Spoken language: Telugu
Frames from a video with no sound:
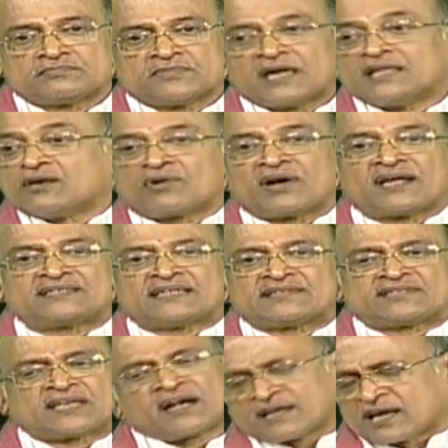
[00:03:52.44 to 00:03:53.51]
అది ఎవరైనా
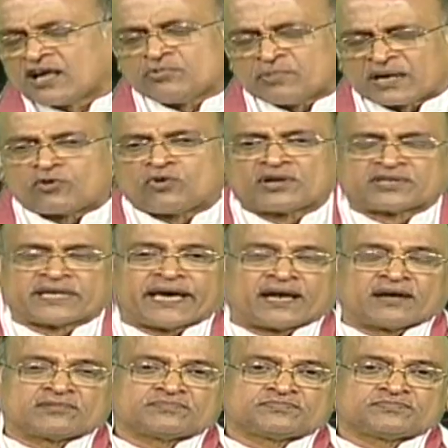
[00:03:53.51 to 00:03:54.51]
చేస్తారని కాదు మనం కూడా చేయాలి